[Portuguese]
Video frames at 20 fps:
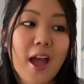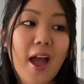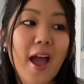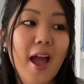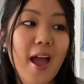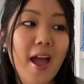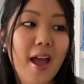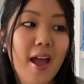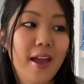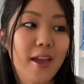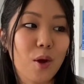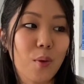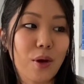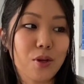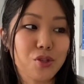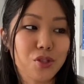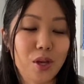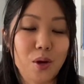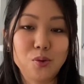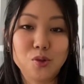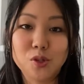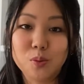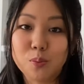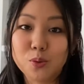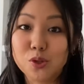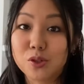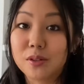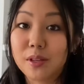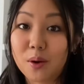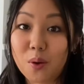é, eu acho que é o tipo
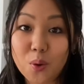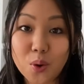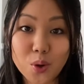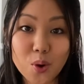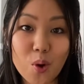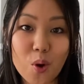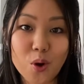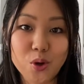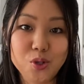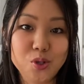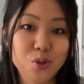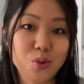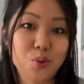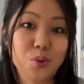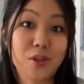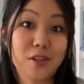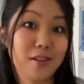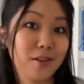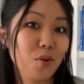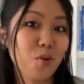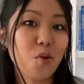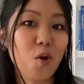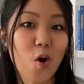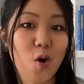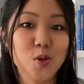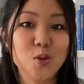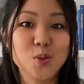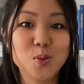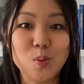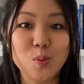de terror gótico que eu
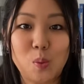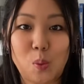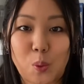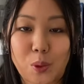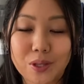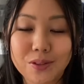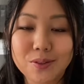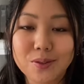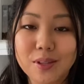gosto muito,